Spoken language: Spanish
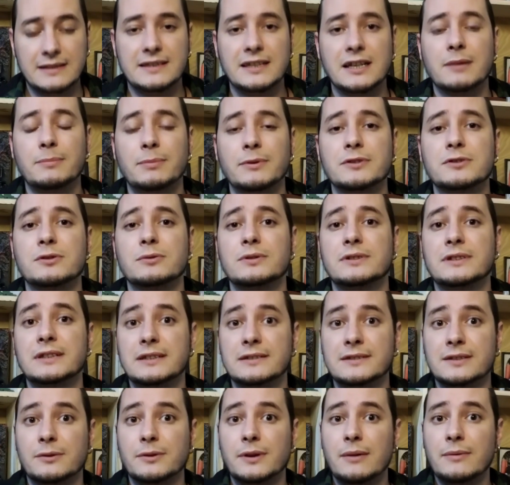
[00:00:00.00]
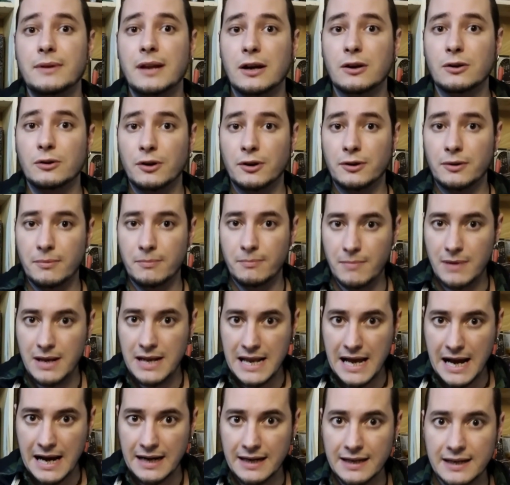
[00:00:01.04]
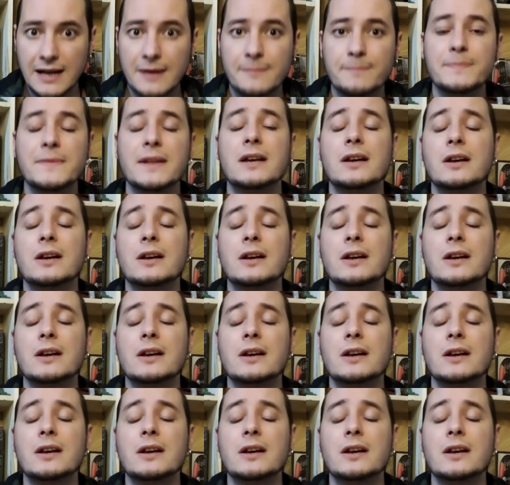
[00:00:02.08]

Así que puedes utilizar una vela color blanca.